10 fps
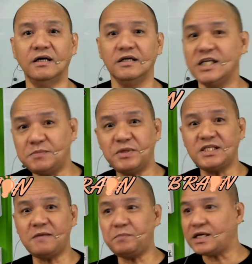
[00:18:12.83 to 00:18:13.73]

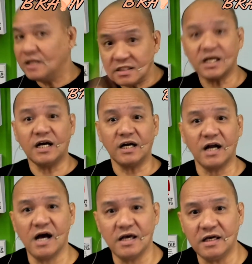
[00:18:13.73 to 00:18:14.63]
Specific, sa
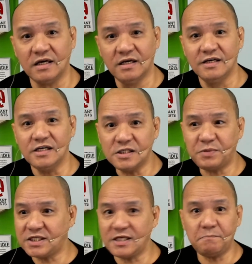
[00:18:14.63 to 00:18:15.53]
garahe.
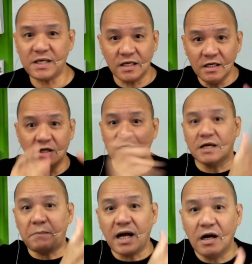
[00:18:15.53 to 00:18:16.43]
Specific,
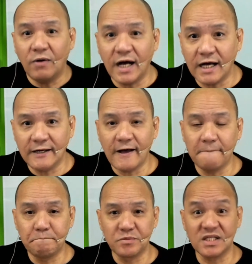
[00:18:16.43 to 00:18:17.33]
sa pagawaan ng
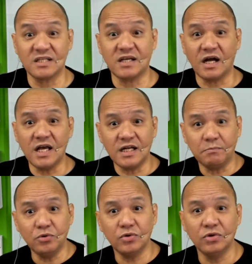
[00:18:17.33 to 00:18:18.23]
sasakyan na
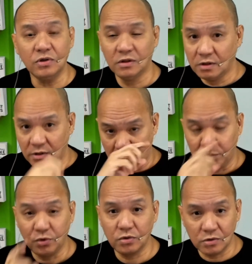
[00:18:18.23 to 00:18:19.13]
puro
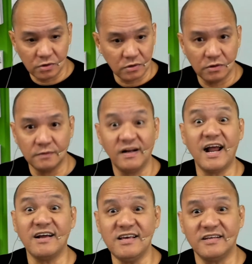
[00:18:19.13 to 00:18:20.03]
puro
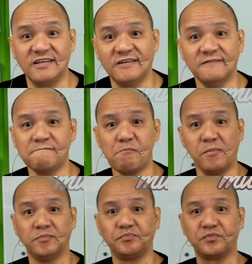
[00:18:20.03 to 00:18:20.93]
langis.
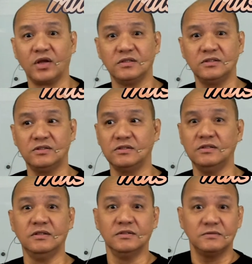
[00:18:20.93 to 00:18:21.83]
So
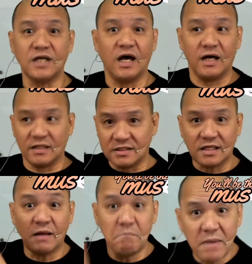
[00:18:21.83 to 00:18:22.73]
sa sa
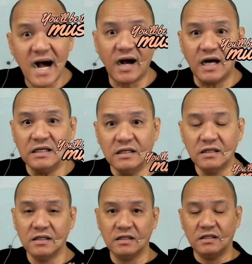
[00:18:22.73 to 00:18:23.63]
tambakan
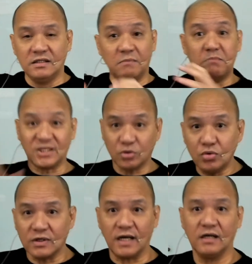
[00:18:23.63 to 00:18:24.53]
ng
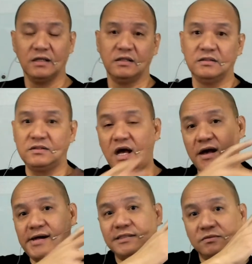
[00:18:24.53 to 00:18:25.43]
basura
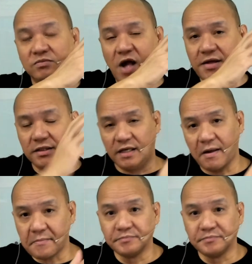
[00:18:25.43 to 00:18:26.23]
sa um,